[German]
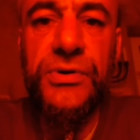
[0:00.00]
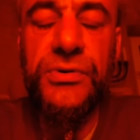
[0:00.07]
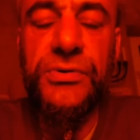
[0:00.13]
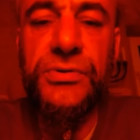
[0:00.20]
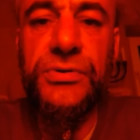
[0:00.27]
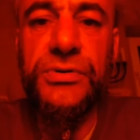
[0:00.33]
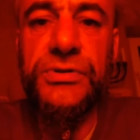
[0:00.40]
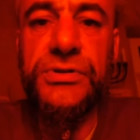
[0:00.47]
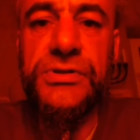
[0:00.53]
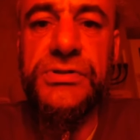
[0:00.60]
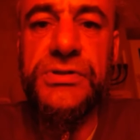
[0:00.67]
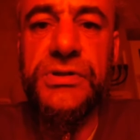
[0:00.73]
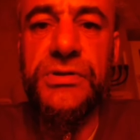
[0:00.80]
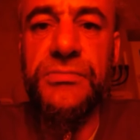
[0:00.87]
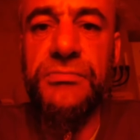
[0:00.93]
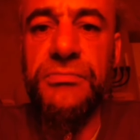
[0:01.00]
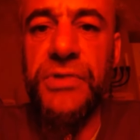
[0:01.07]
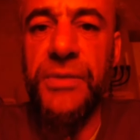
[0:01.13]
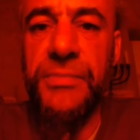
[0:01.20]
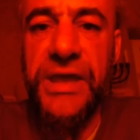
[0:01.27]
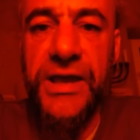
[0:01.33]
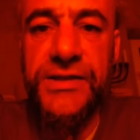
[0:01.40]
und äh,
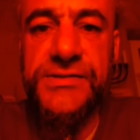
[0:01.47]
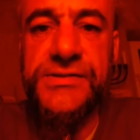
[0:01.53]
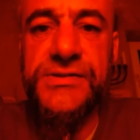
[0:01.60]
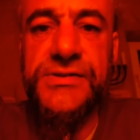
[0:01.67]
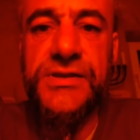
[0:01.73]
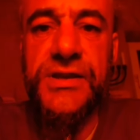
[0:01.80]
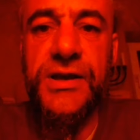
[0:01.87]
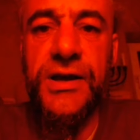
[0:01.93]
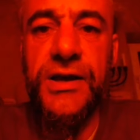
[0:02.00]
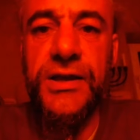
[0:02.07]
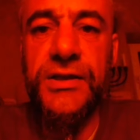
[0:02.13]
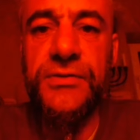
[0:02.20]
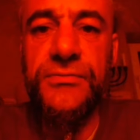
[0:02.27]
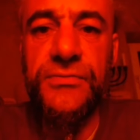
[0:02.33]
Barmherzigkeit,